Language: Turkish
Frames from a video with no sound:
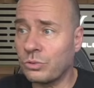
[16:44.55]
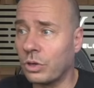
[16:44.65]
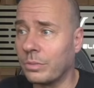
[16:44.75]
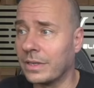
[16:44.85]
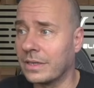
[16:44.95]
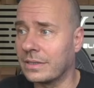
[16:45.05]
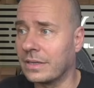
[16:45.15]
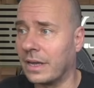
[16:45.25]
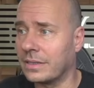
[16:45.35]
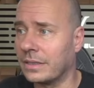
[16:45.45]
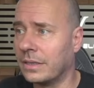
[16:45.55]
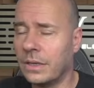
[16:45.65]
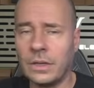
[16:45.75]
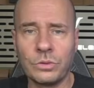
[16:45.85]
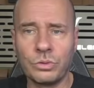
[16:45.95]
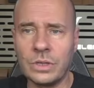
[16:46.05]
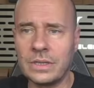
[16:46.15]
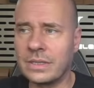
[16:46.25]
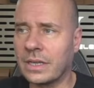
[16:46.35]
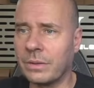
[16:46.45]
sormadık kızcağızın. Dur
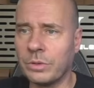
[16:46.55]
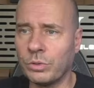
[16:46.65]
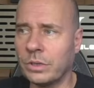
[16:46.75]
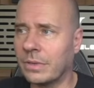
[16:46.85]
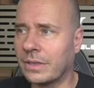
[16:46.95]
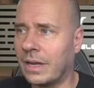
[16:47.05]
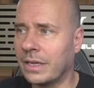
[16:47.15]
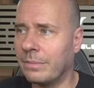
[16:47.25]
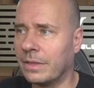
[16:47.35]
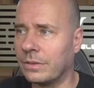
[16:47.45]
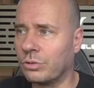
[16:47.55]
Instagram'ını bulayım da takip edin